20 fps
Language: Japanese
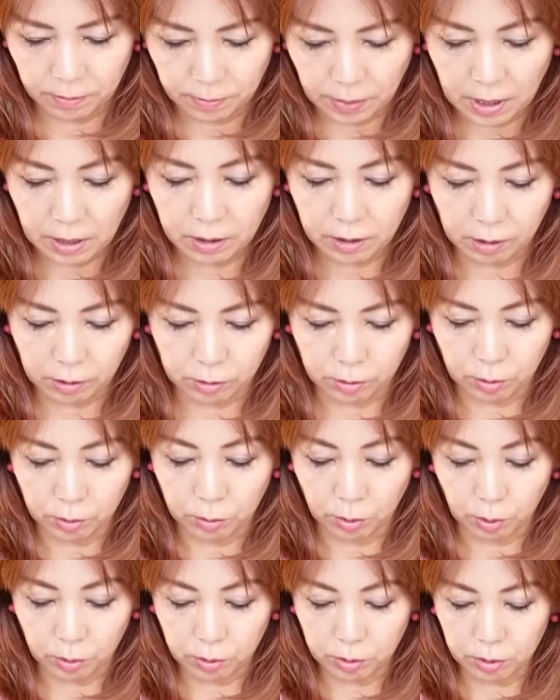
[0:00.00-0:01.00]
ペンタクスの
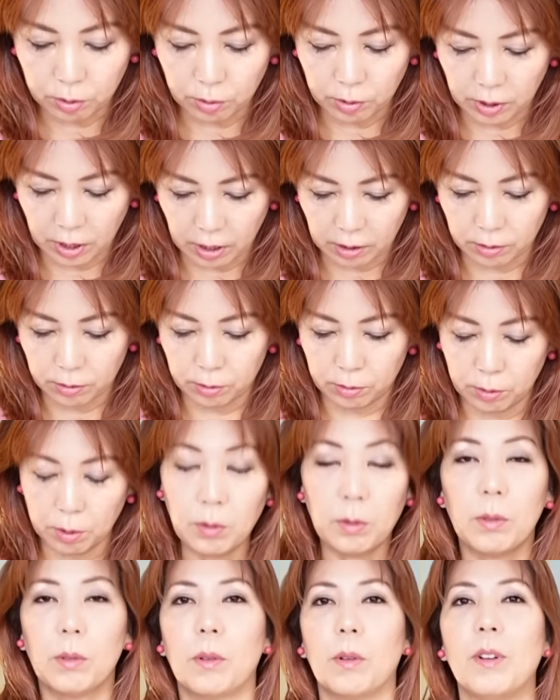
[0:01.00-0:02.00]
6の逆
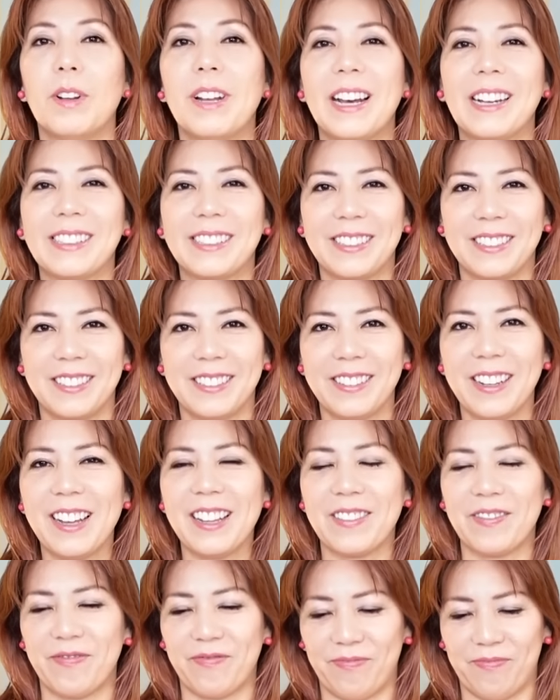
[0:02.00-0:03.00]
とオラクル
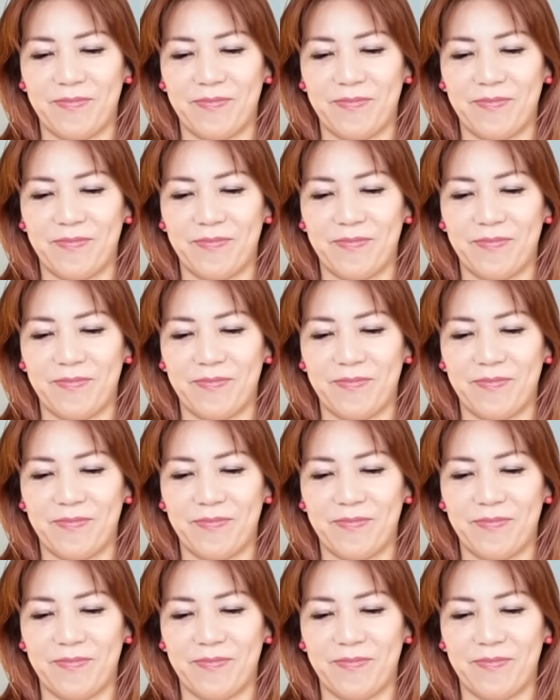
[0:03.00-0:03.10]
は